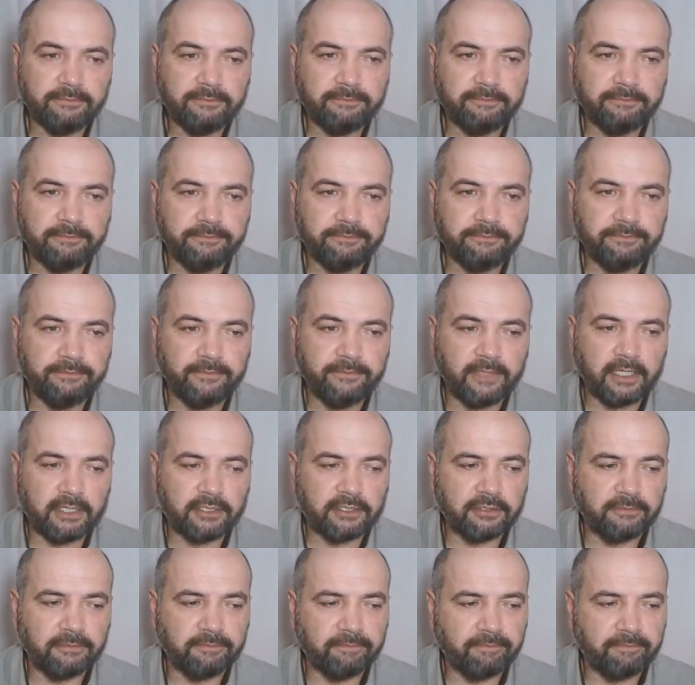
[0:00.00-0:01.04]

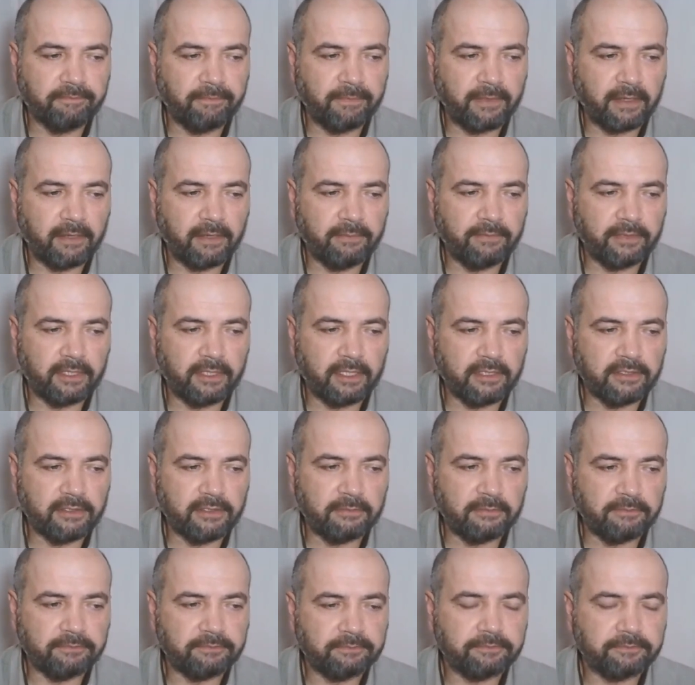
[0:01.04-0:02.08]
нашим
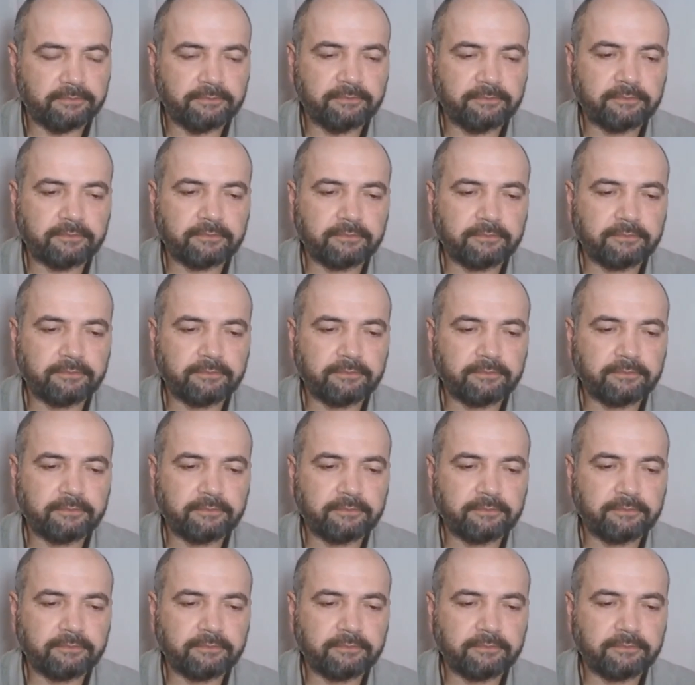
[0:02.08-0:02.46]
братьям –